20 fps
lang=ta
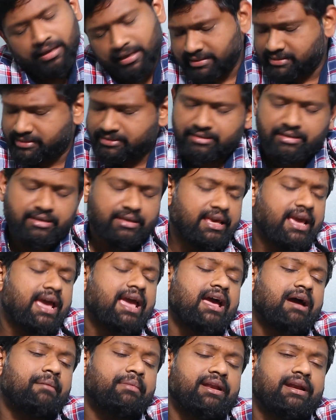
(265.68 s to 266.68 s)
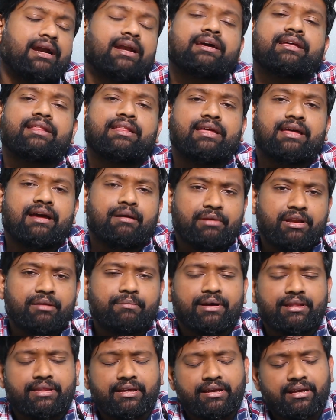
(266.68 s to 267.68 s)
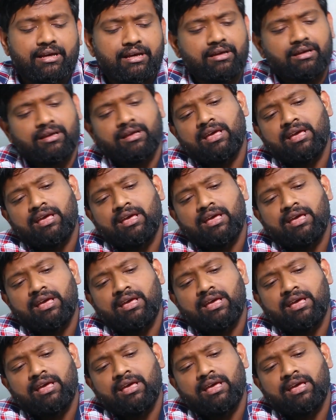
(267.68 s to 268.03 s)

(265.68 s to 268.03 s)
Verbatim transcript: எஸ் ஏன் அப்படி நடக்குது அப்படின்னு பார்த்தீங்கன்னா